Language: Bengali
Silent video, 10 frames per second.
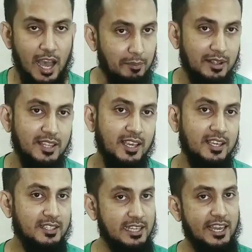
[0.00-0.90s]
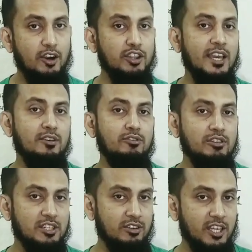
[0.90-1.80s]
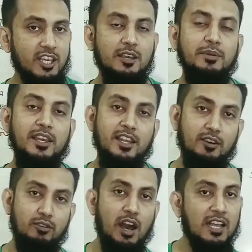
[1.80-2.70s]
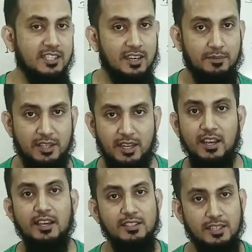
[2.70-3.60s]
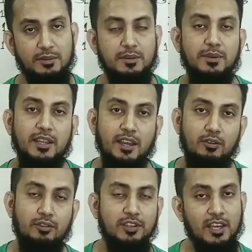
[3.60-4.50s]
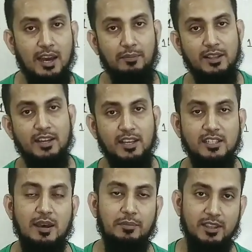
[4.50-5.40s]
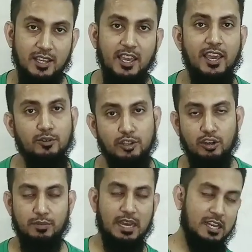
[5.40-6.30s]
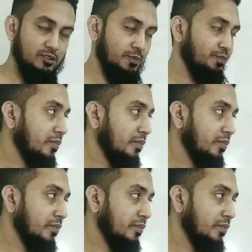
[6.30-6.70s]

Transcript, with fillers: আমরা দেখি যে এই অধ্যায়গুলোতে আসলে কি কি বিক্রিয়াগুলো আছে আমাদের যে যে বিক্রিয়াগুলো দিয়ে আমাদেরকে সামনের দিকে এগোতে হবে আসো